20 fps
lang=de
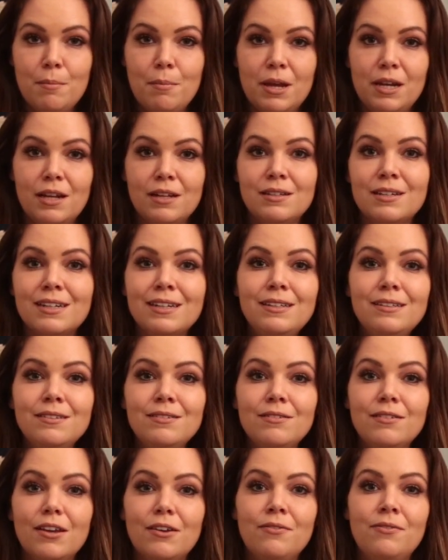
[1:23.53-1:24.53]
Bei der
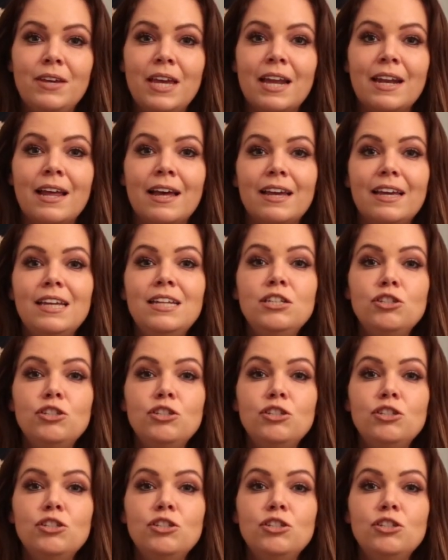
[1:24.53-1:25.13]
dritten Wiener